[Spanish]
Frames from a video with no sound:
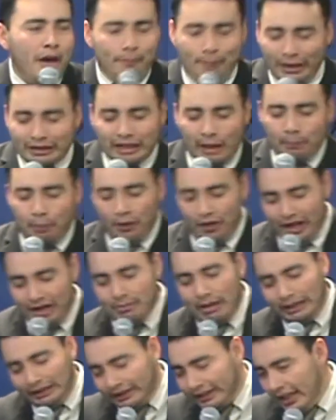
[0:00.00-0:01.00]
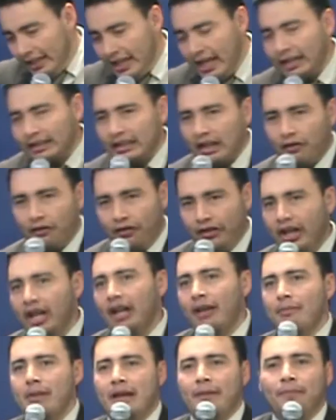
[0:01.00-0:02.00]
Vas a poder mantenerte
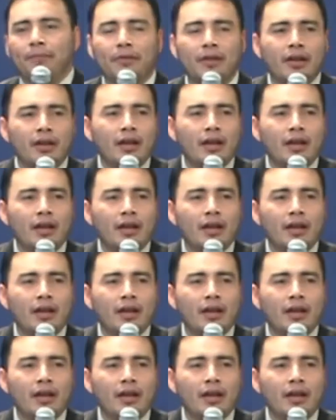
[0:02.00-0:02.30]
firme.